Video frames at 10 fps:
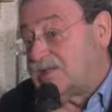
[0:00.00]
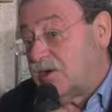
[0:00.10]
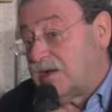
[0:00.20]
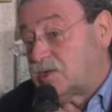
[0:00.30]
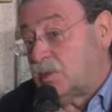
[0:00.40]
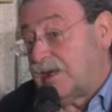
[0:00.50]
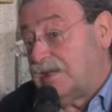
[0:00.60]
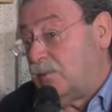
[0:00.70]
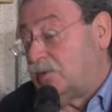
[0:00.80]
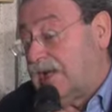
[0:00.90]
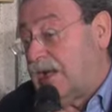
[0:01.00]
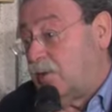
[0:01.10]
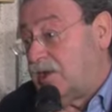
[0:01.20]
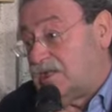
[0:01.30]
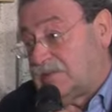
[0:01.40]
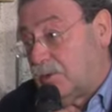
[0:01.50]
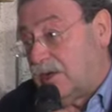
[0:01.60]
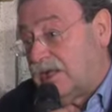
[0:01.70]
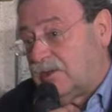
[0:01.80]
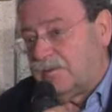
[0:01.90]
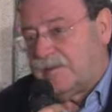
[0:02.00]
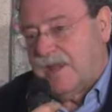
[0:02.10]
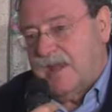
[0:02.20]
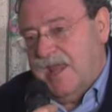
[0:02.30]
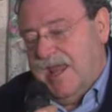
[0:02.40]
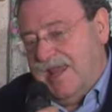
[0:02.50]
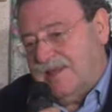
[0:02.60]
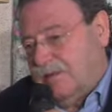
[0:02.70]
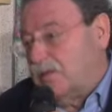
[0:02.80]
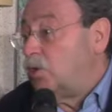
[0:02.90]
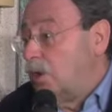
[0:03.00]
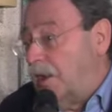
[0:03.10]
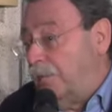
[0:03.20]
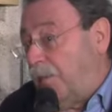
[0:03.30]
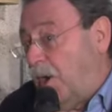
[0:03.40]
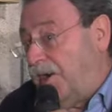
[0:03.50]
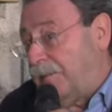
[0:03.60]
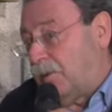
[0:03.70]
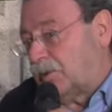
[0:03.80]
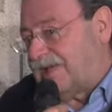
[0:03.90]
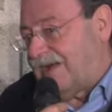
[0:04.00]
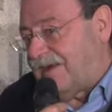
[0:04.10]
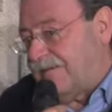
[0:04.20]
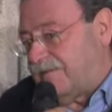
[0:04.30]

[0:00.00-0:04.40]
zona sopra di Monteleone di Spoleto e poi portava